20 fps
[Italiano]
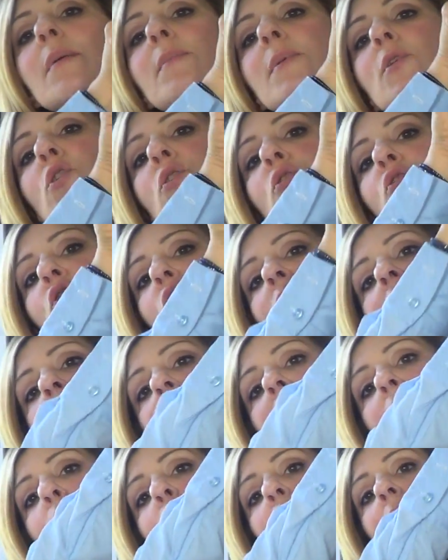camicia in
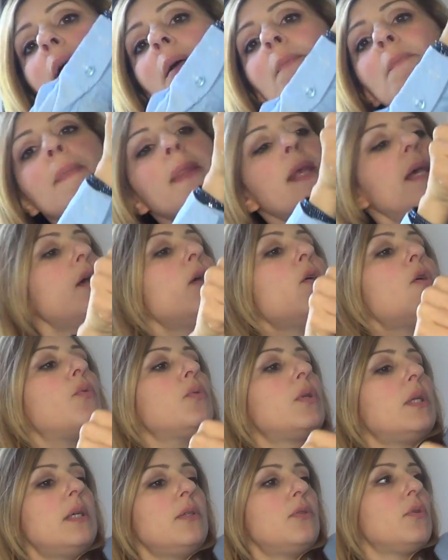jeans qui io
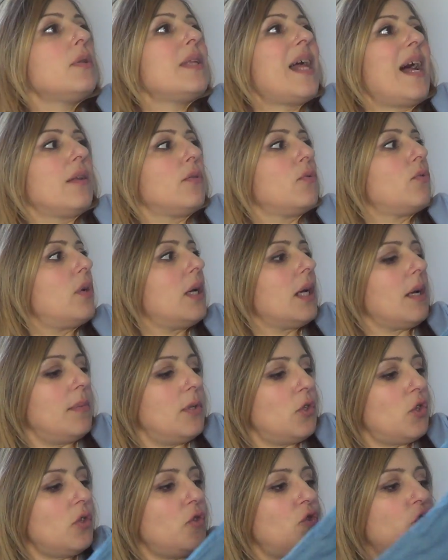utilizzo tanto le
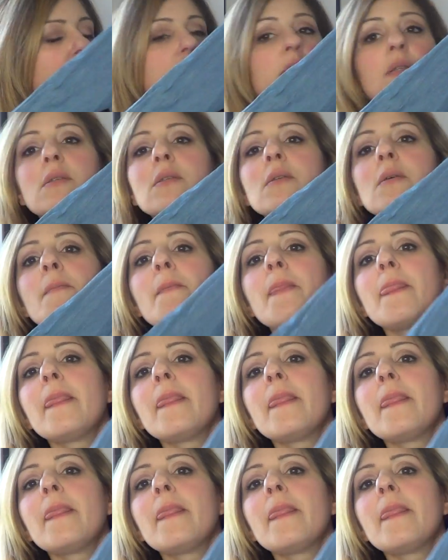camicie in jeans